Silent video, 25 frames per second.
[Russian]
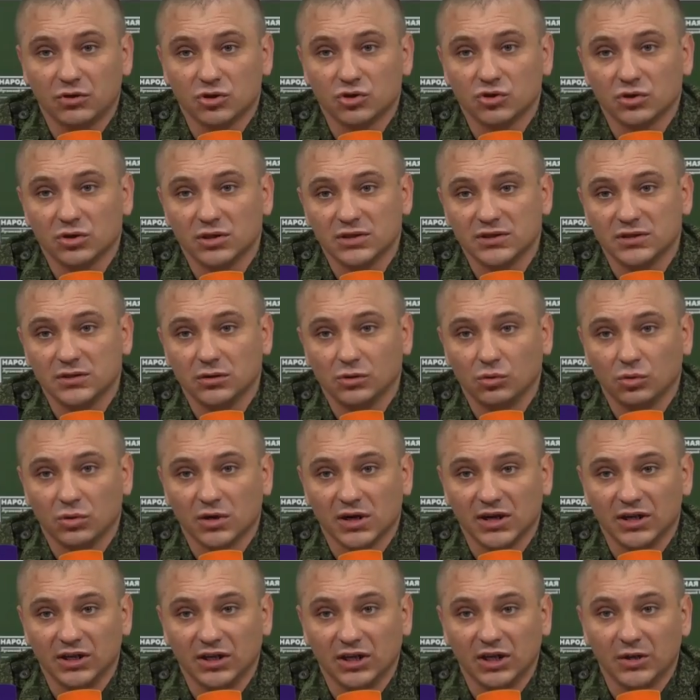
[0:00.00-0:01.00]
вооруженных сил
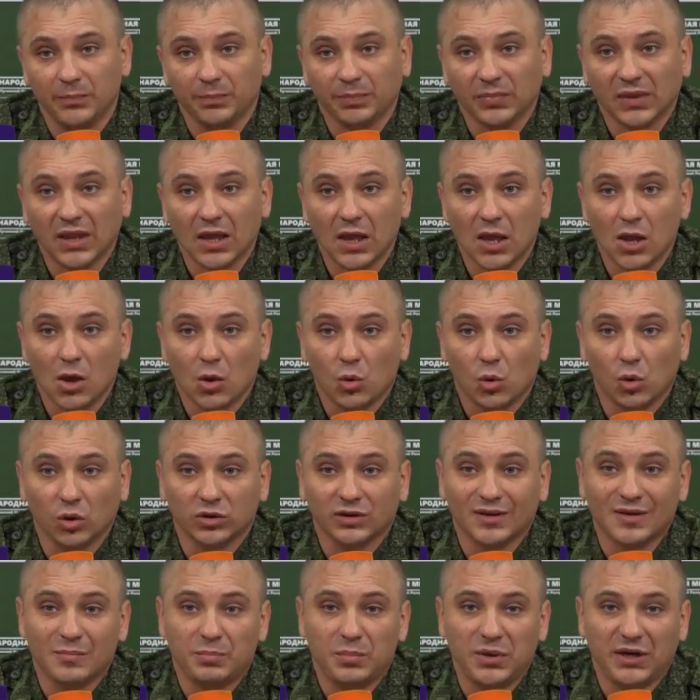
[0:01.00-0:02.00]
Украины
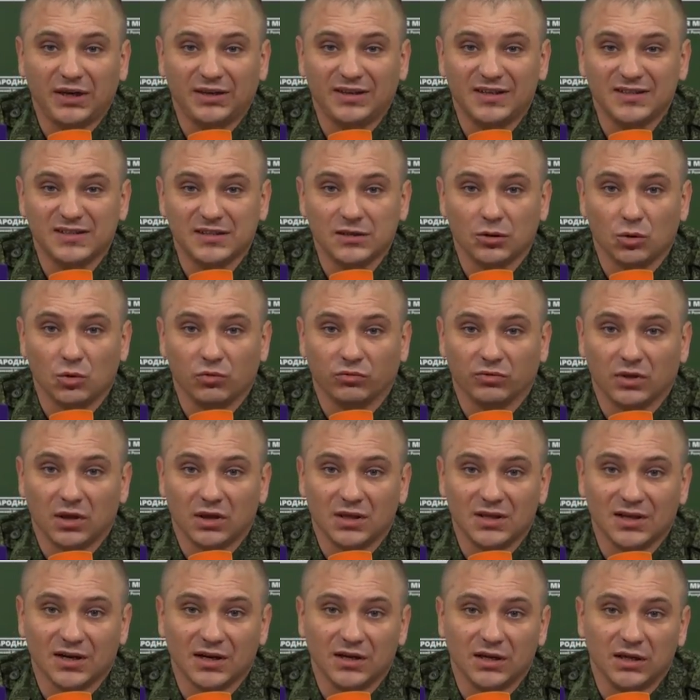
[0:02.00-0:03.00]
от передозировки
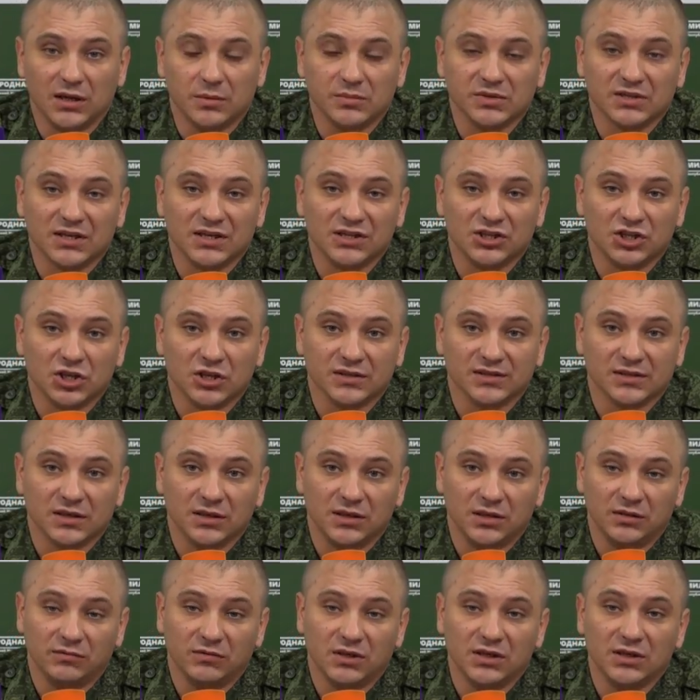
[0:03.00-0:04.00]
героином скончался
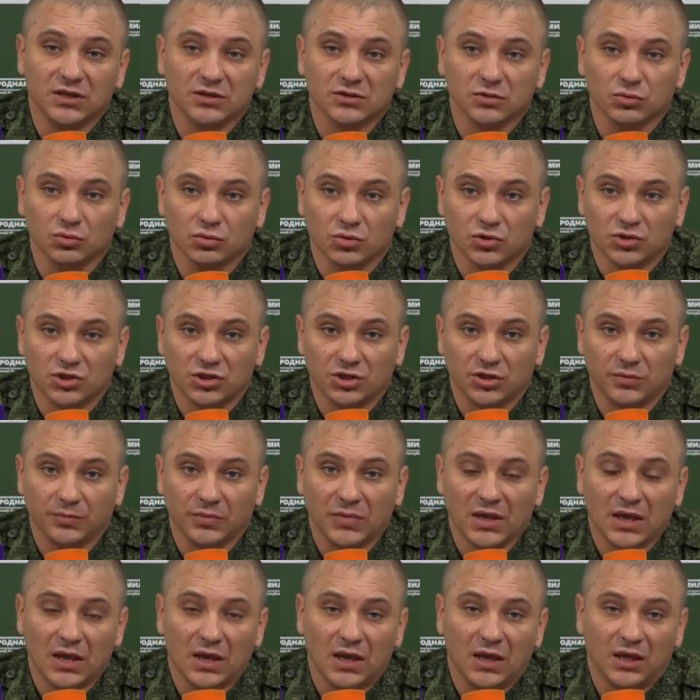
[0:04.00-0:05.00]
один военнослужащий.
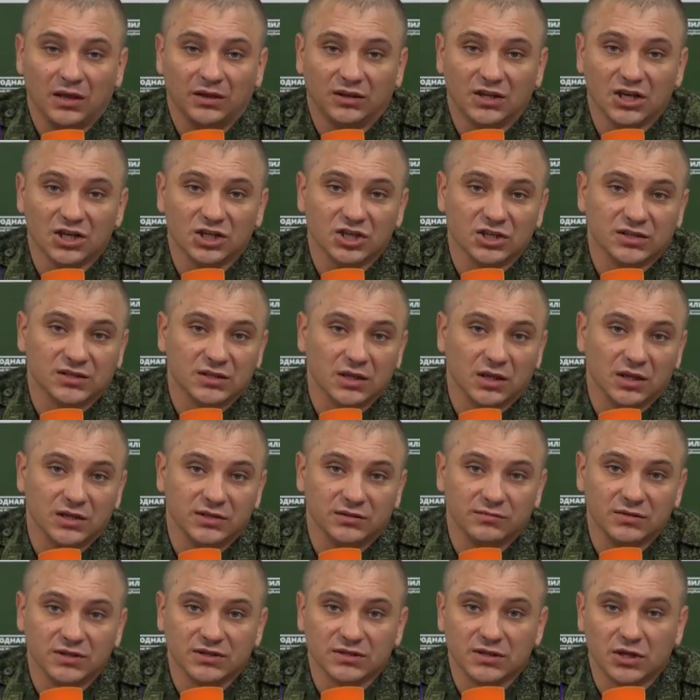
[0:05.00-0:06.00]
Также стало
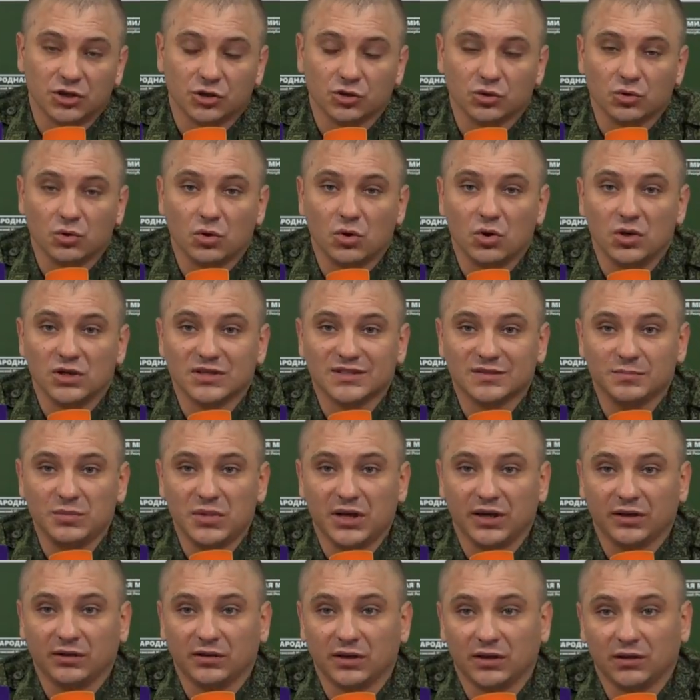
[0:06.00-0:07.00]
известно, что
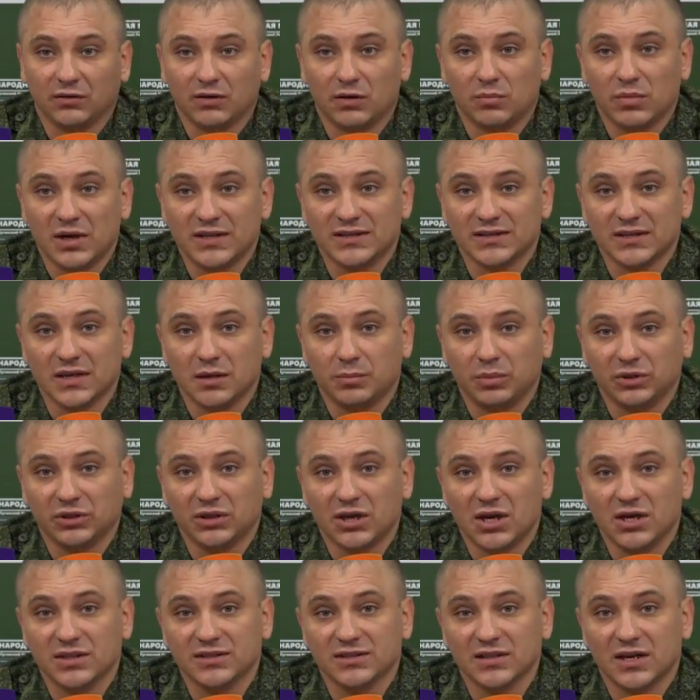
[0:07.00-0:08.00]
смерть этого бойца
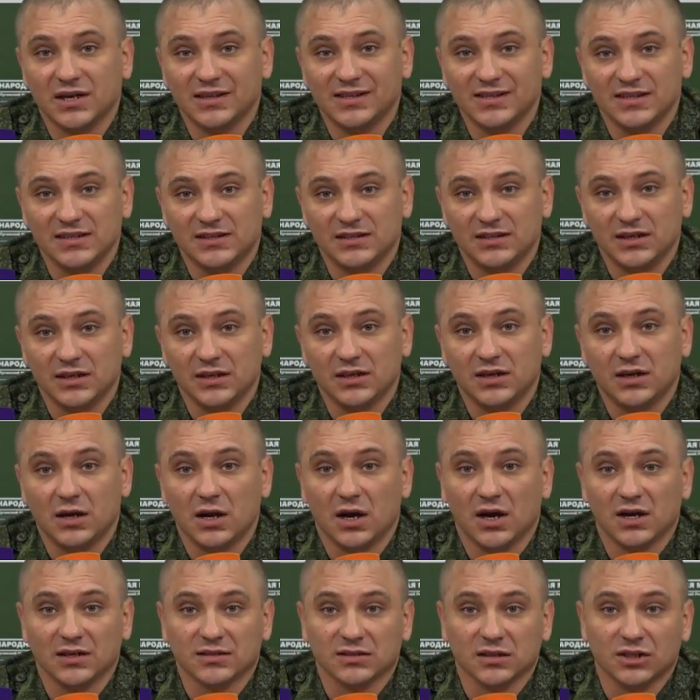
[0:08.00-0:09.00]
пытается отнести к
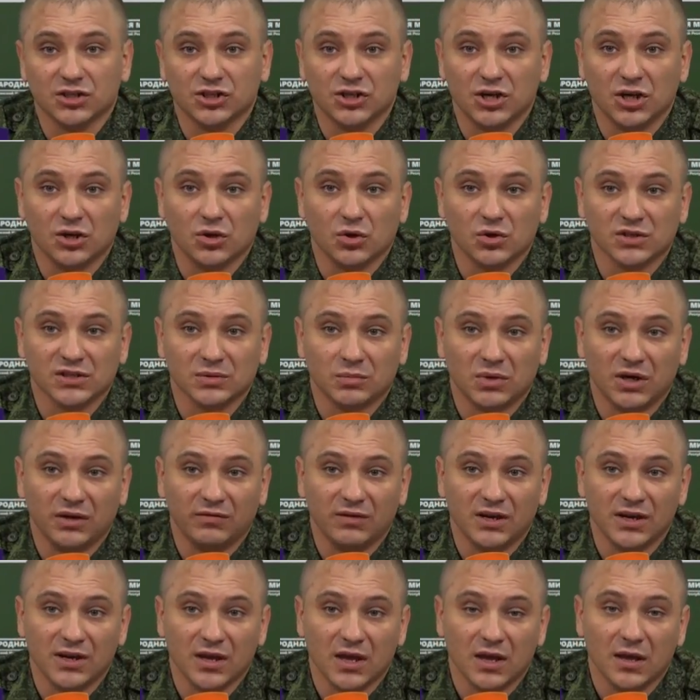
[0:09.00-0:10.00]
осложнению
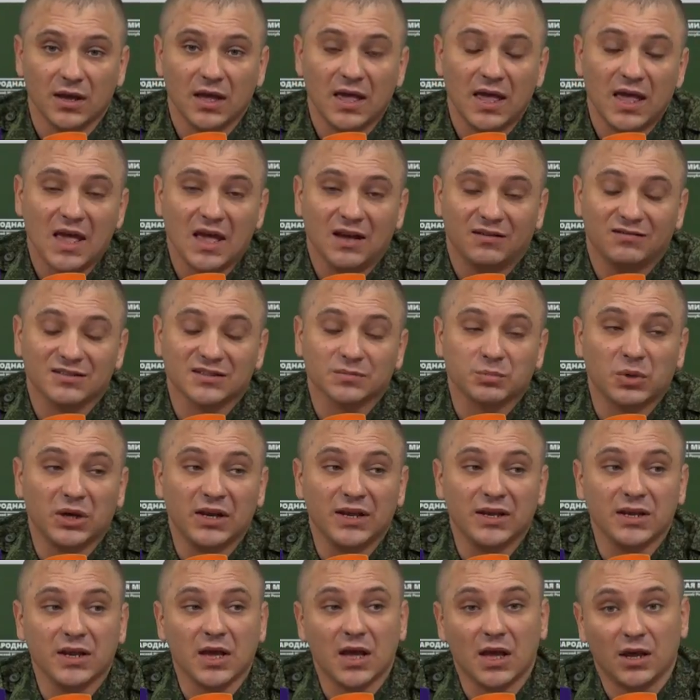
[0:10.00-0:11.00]
заболевания
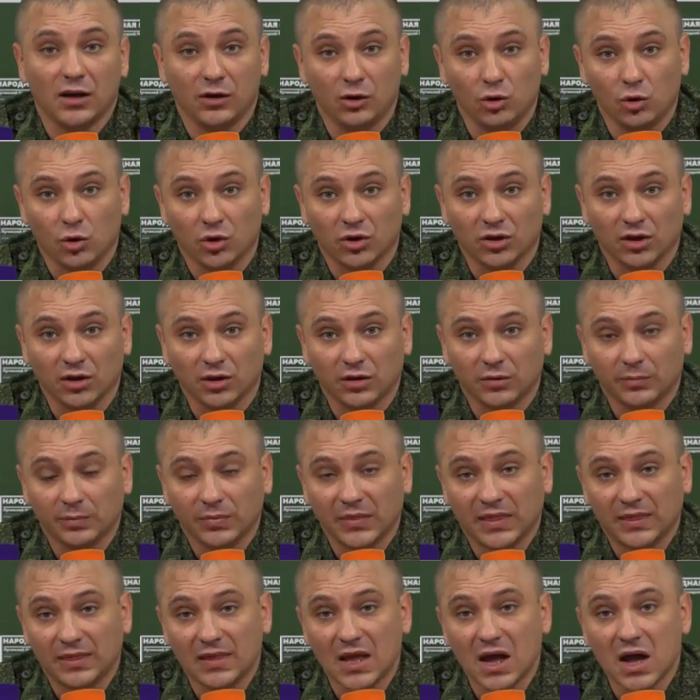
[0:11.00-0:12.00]
воспаления легких.
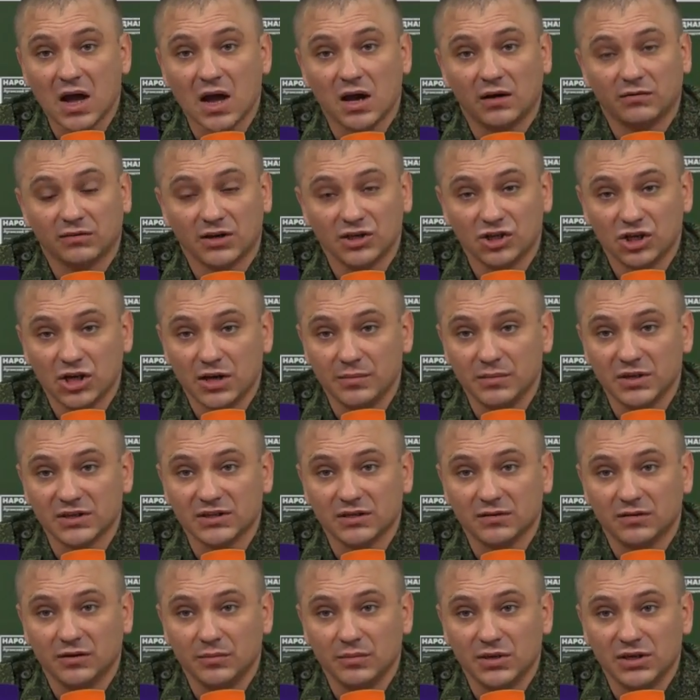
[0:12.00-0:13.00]
На врача
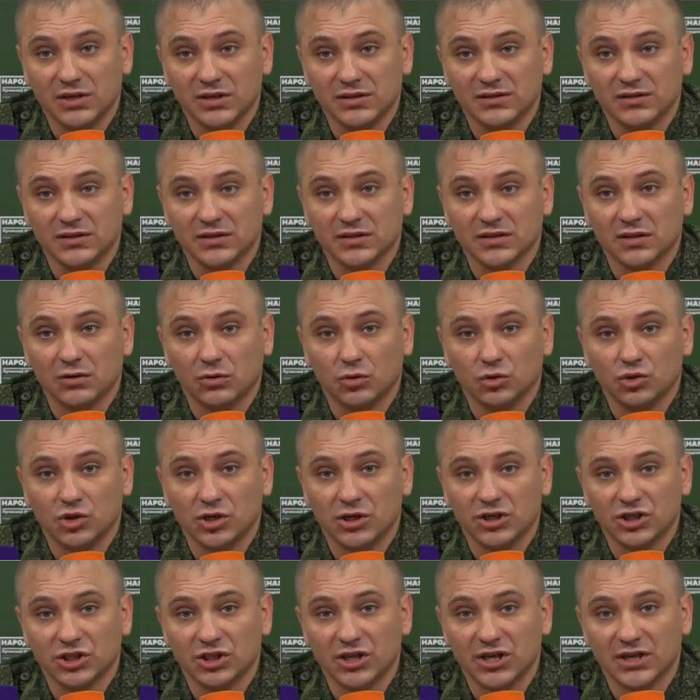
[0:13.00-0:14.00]
местного медицинского
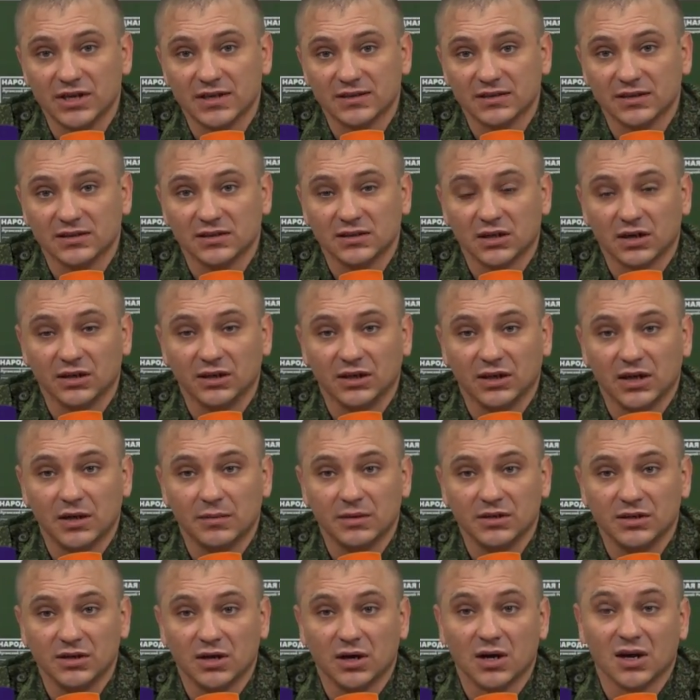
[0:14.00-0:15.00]
учреждения со стороны
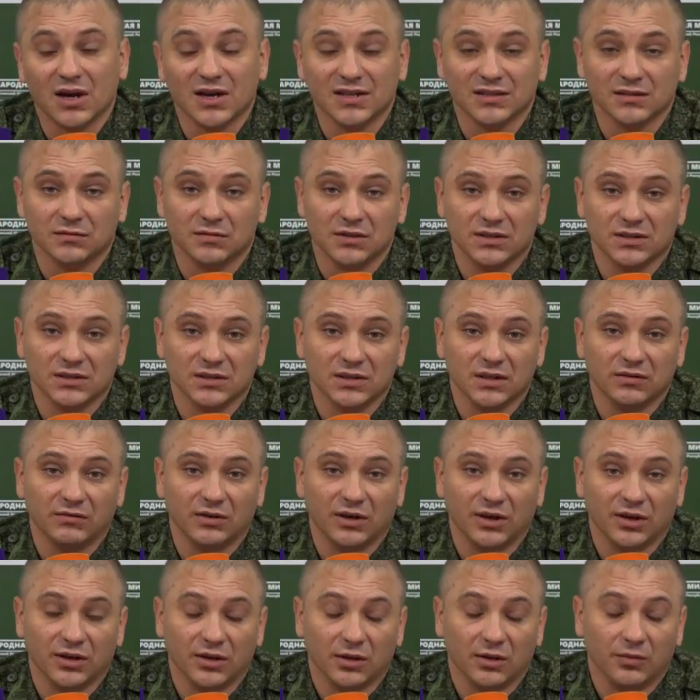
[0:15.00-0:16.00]
командира оказывается
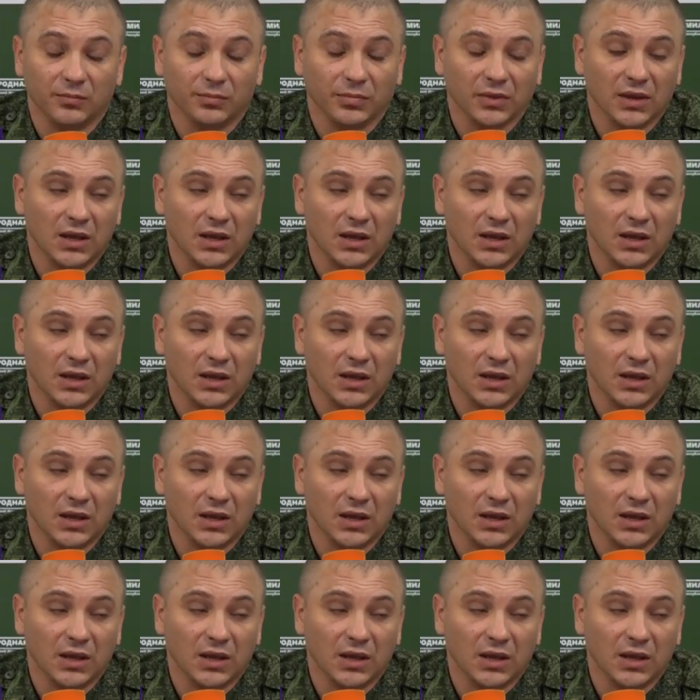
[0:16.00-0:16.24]
давление.